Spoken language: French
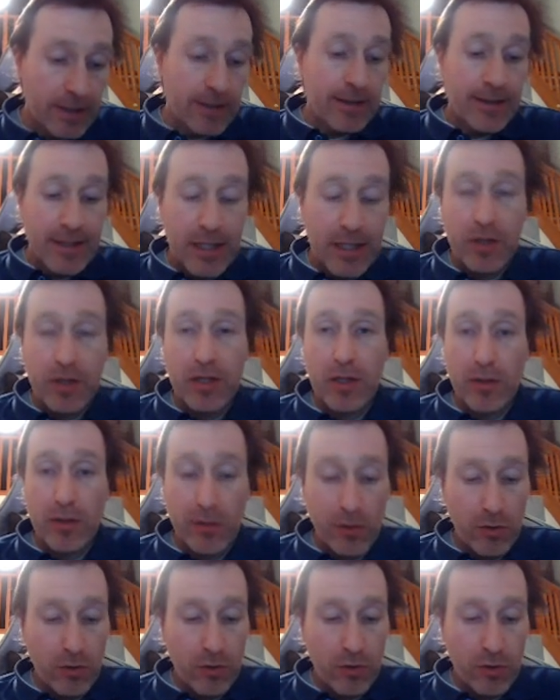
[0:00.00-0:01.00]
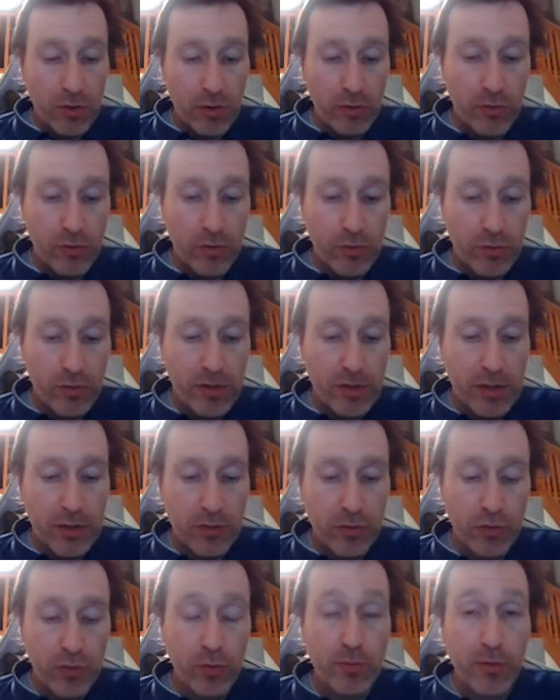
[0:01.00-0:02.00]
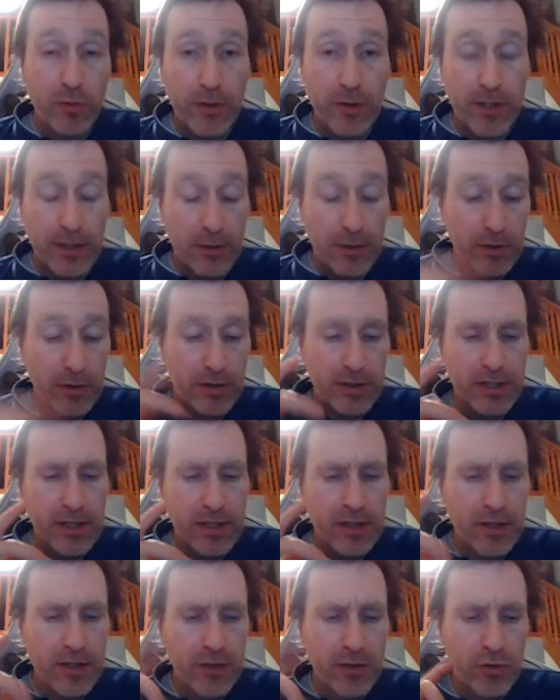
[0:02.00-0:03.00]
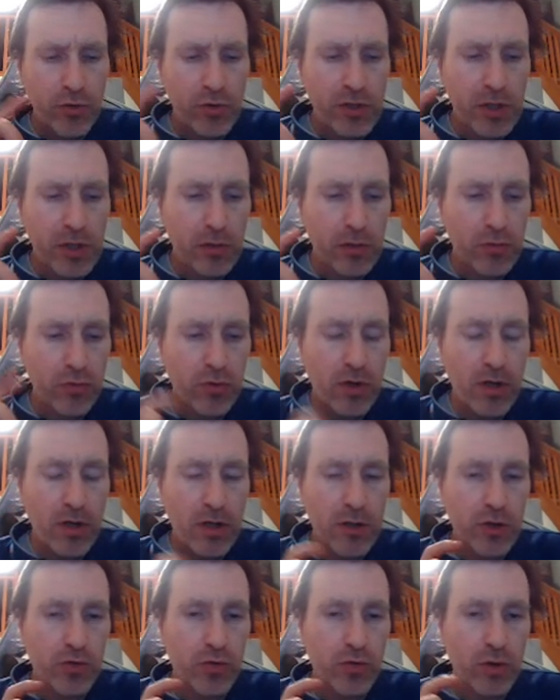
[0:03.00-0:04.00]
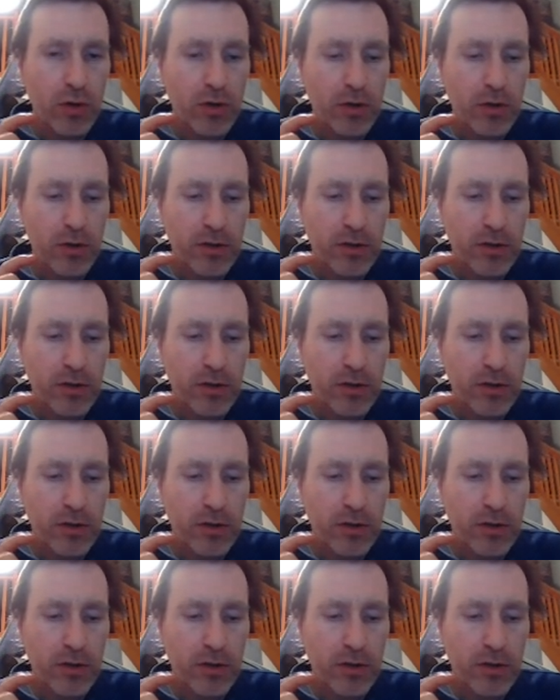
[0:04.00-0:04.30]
Et à 16h, encore le, discours de Powell. Alors, il y a, deux discours à un jour euh,